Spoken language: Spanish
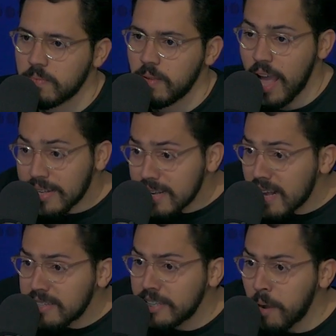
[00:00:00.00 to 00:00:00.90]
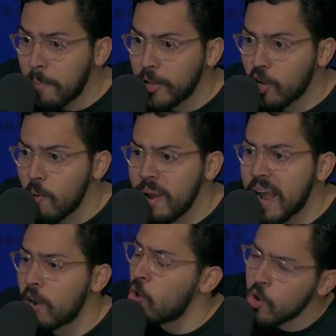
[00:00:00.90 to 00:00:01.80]
Ese es el sistema político
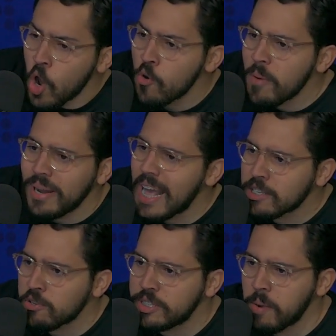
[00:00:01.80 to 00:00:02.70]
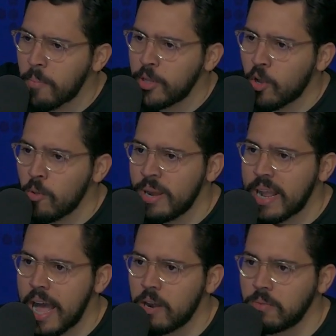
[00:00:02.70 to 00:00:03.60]
dominicano. No, no es verdad, es un sistema político
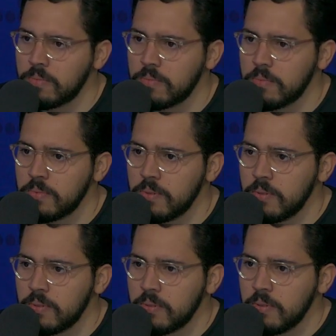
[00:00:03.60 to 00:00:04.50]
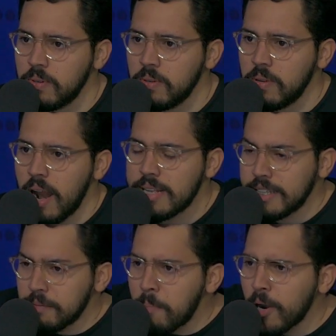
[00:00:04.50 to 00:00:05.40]
dominicano. El
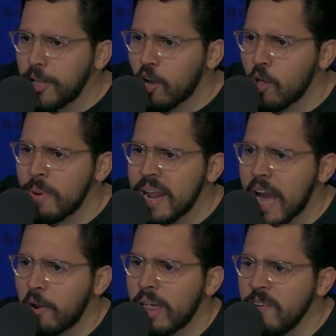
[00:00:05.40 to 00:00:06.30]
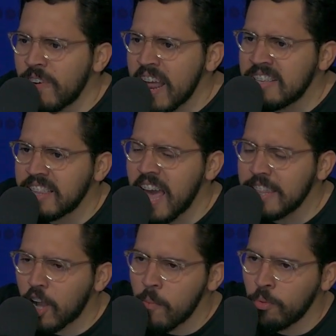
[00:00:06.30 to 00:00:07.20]
sistema político dominicano le la indiferencia de
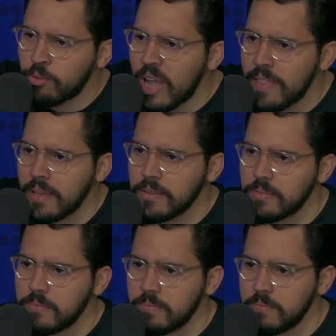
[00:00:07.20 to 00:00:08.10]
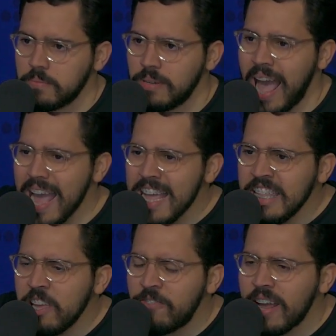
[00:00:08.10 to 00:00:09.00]
gente como ustedes. La
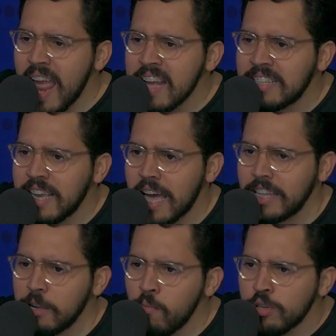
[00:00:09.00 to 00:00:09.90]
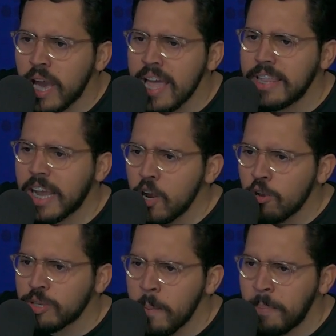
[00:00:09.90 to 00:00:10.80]
indiferencia de mucha gente que
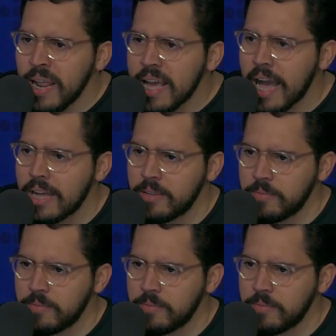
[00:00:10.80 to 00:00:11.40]
no se implica